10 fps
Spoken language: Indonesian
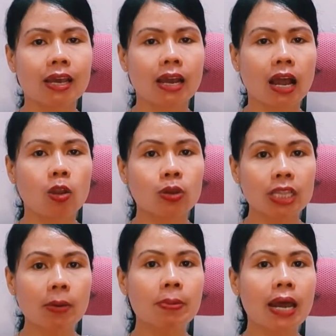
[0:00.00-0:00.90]
Kalau
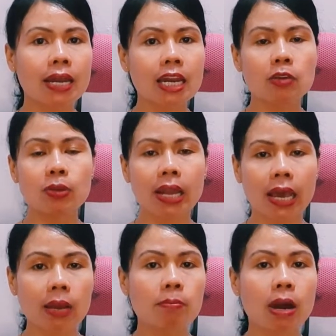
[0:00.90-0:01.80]
kita berada di
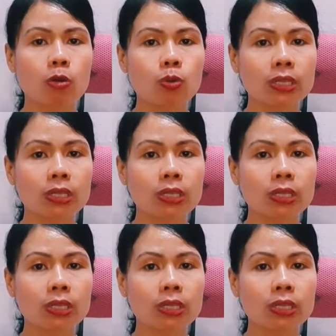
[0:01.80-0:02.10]
wilayah yang baru,